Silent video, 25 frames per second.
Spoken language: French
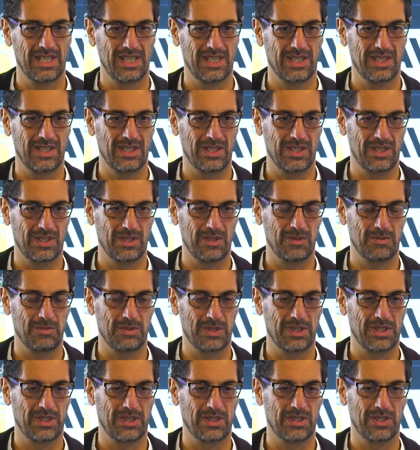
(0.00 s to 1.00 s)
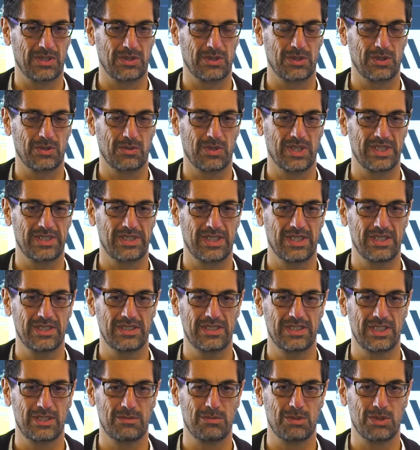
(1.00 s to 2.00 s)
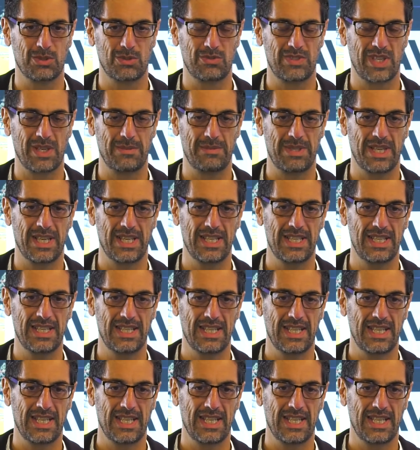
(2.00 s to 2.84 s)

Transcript: euh, pendant 2-3 ans, si je me souviens bien.